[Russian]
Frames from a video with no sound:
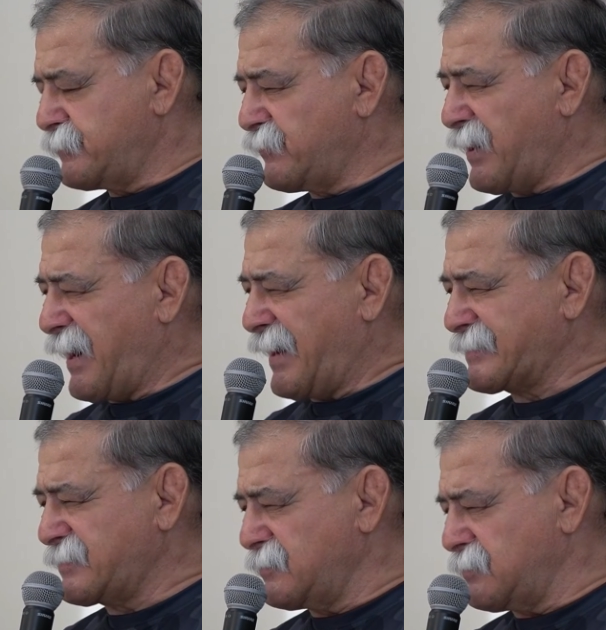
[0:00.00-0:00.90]
два
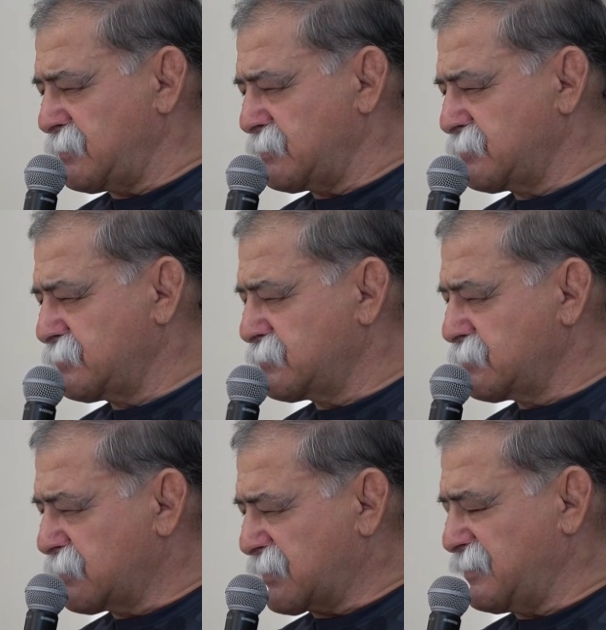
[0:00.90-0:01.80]
ангела
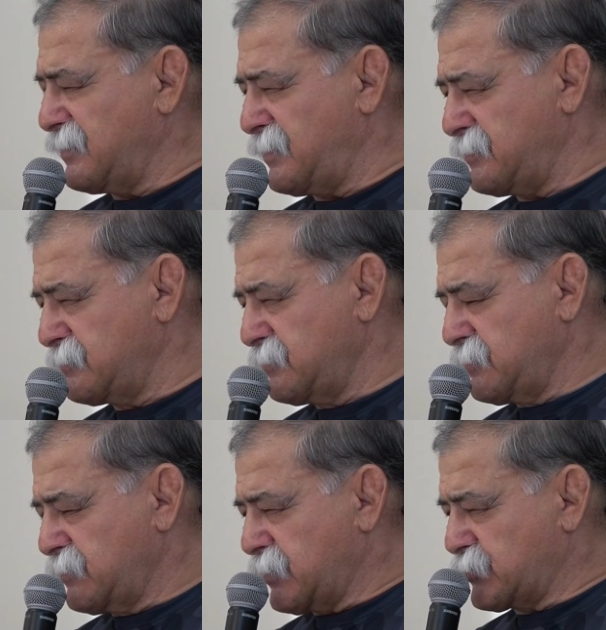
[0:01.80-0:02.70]
крыла,
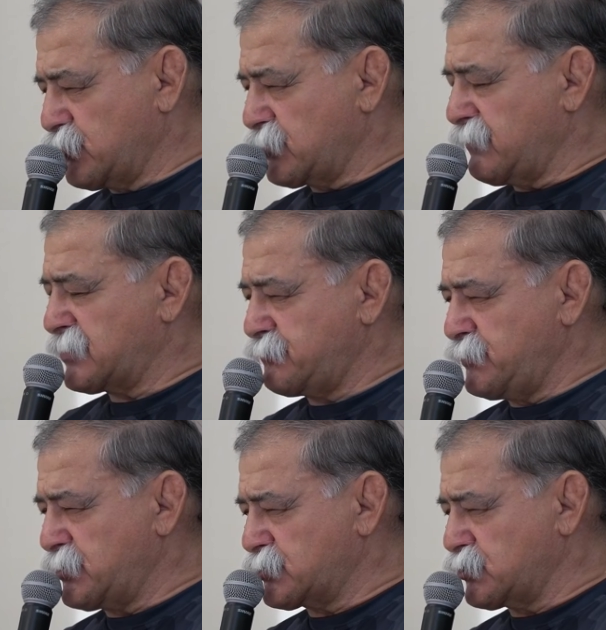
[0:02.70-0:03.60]
который вас
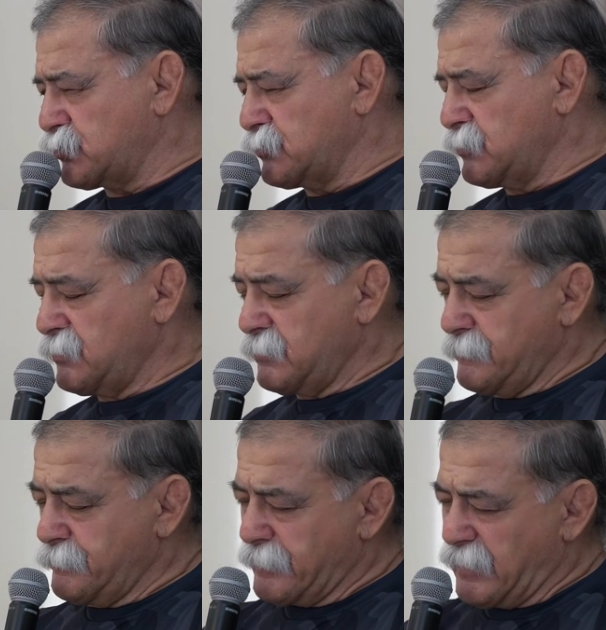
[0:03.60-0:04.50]
бережет
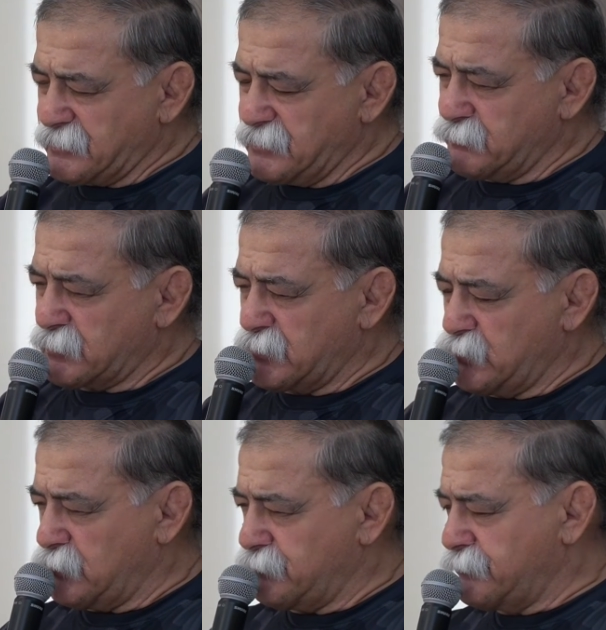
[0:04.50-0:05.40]
одним
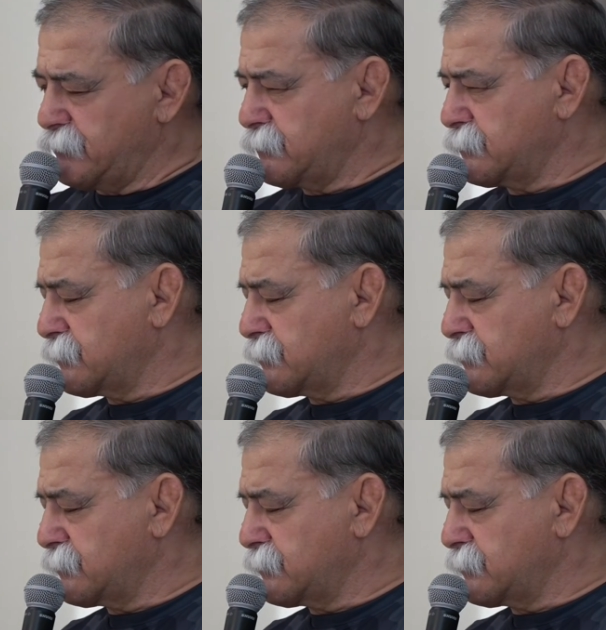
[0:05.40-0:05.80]
крылом